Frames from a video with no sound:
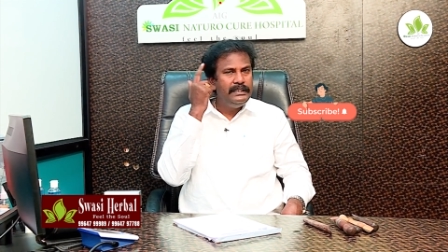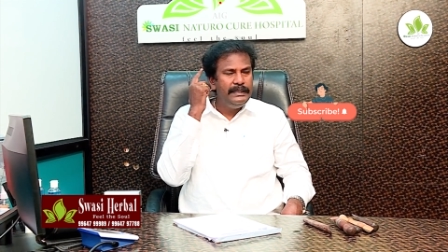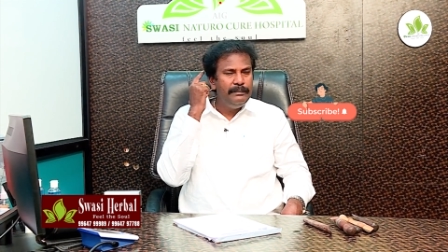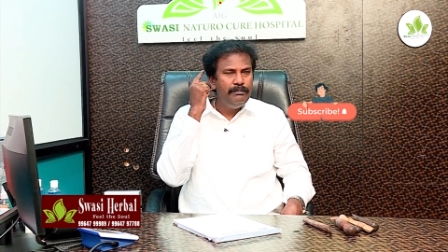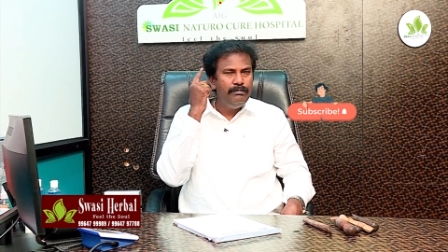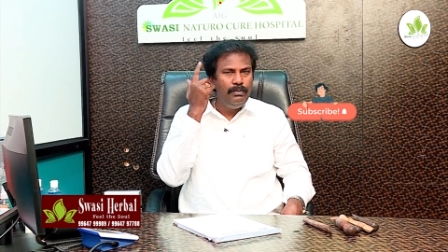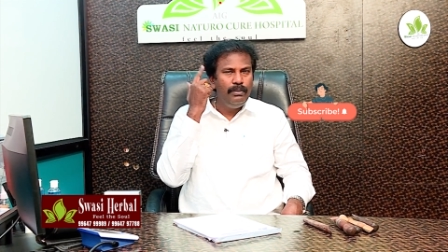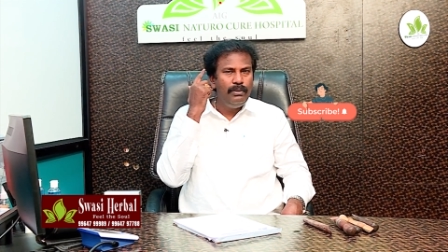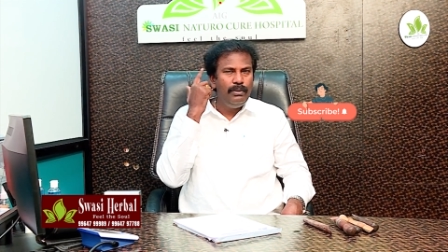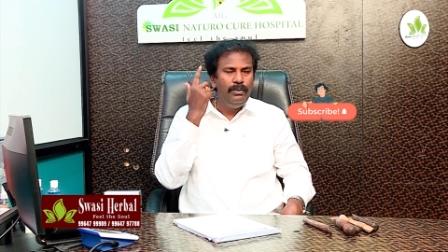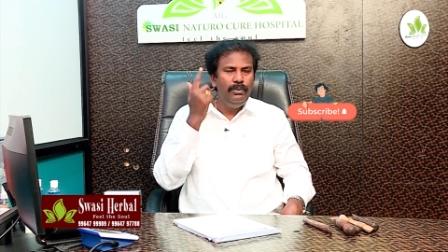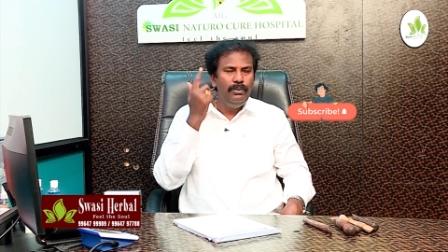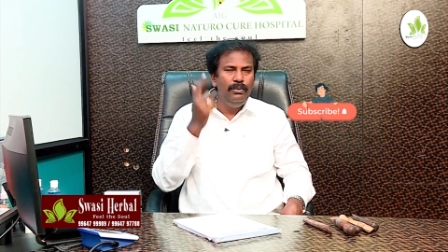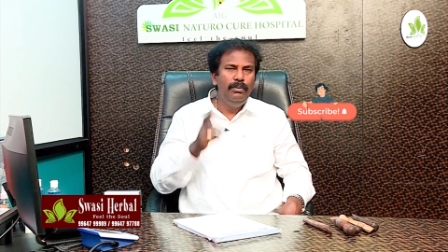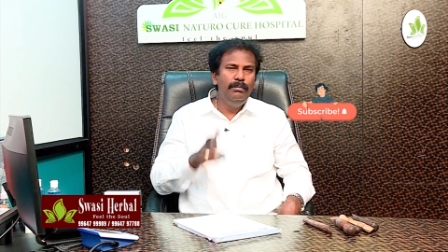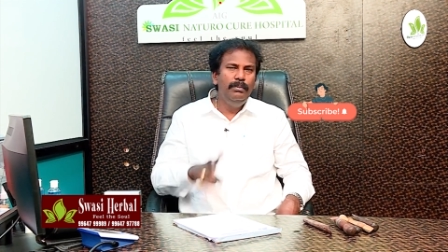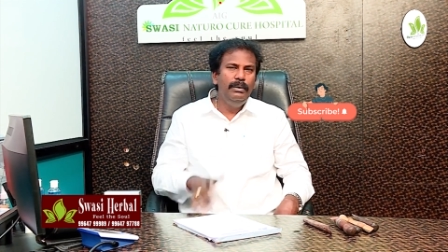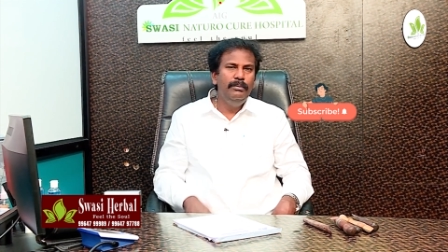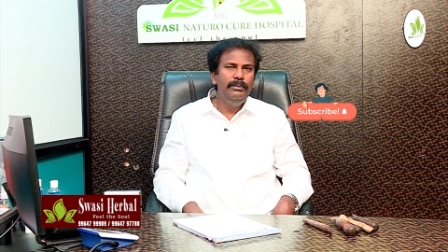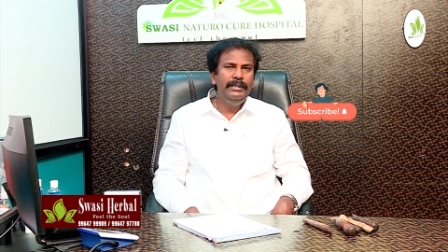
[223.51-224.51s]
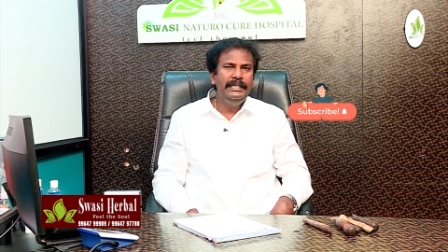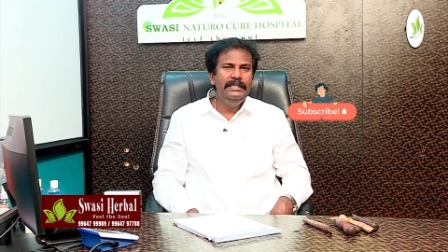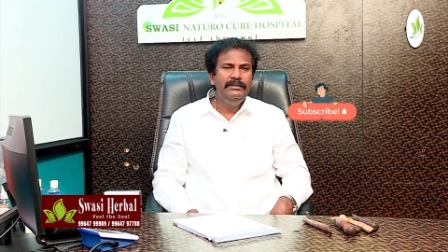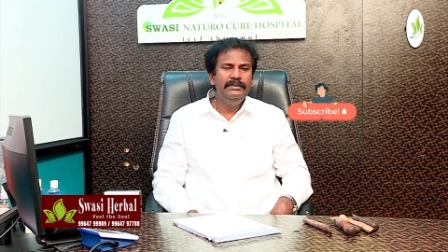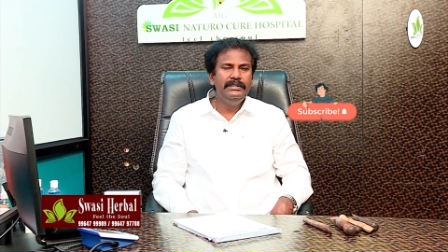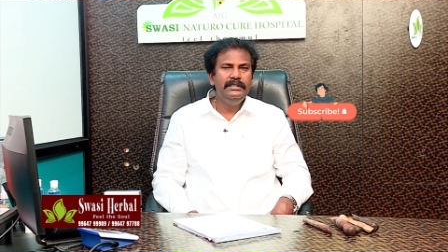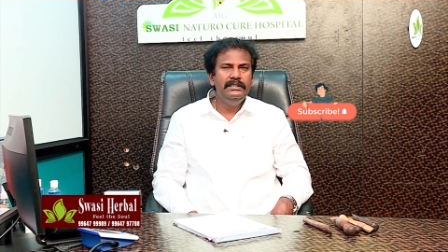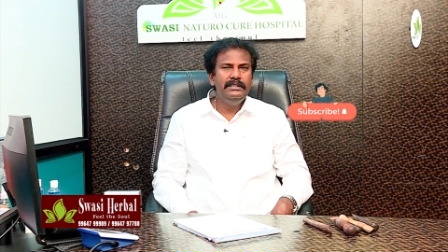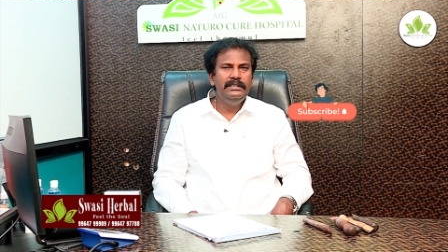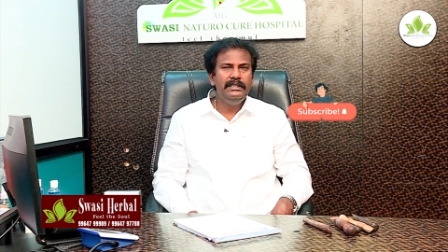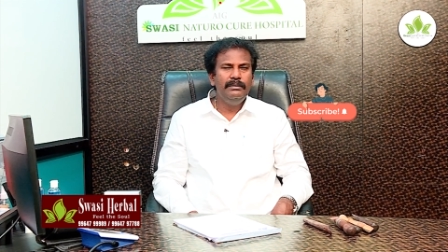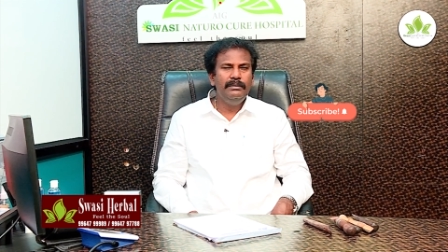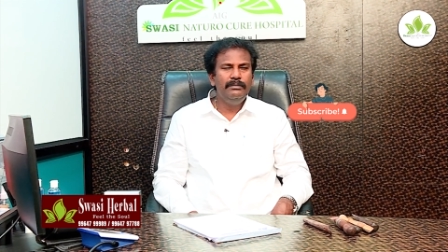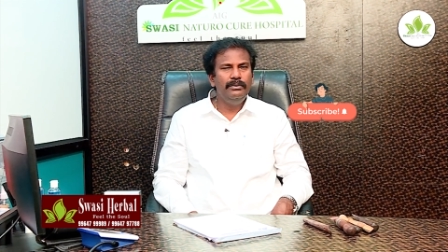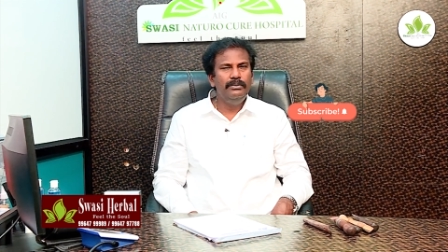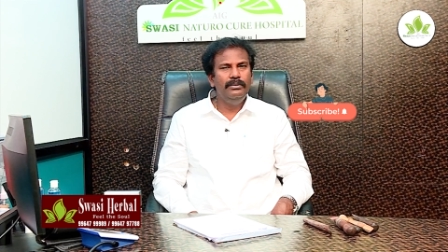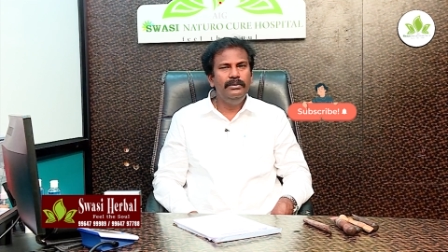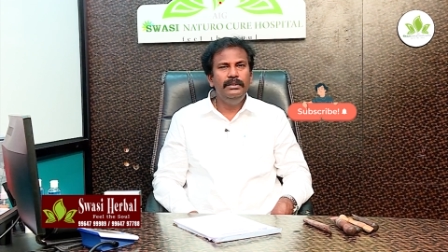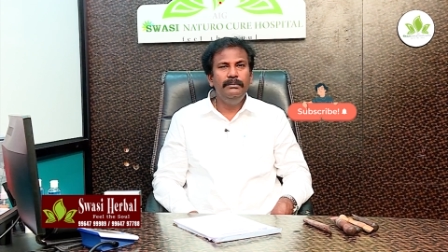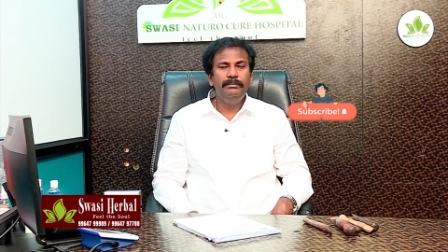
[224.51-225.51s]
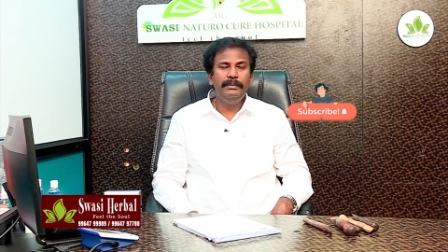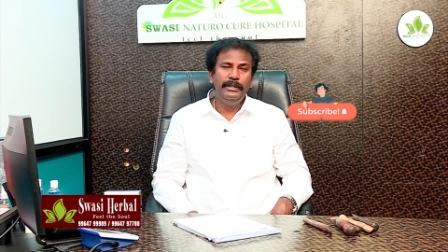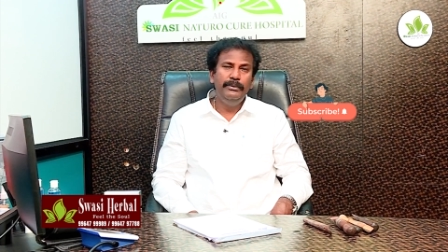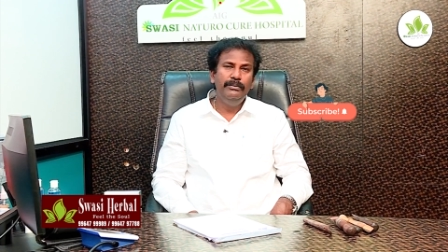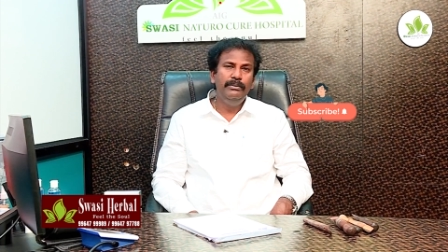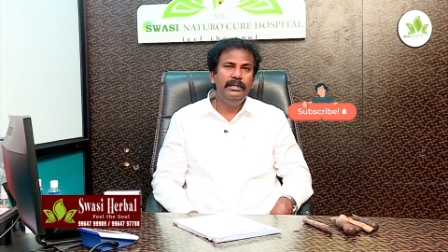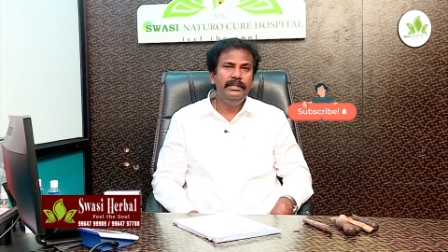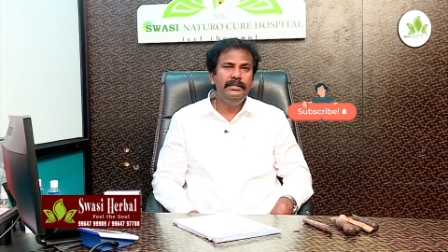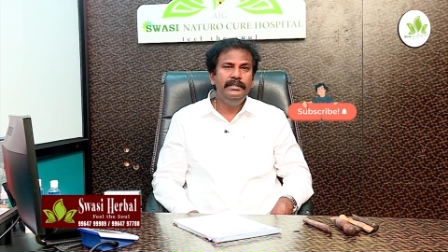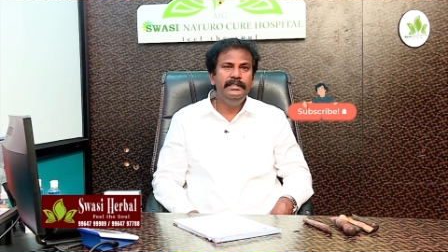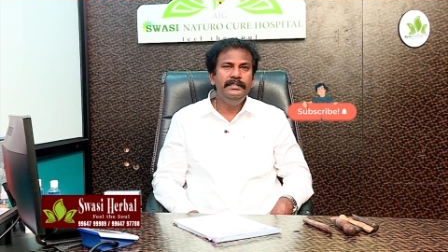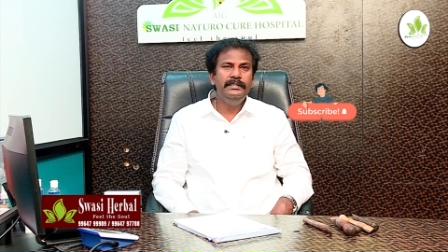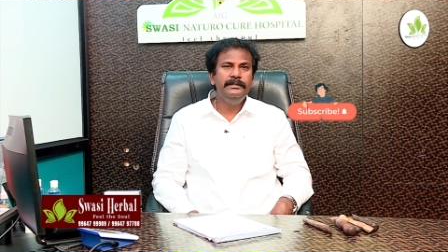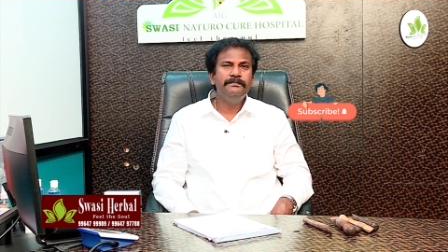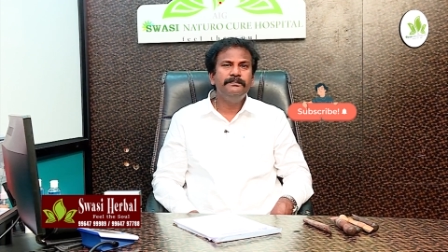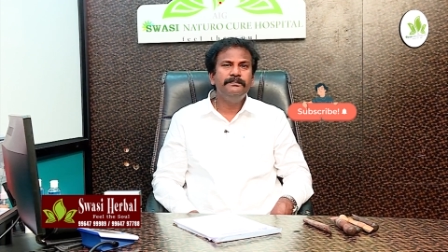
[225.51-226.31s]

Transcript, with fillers: டெம்போரல் லோபில் போயிட்டு வந்து நமக்கு வந்து பதிவாகுது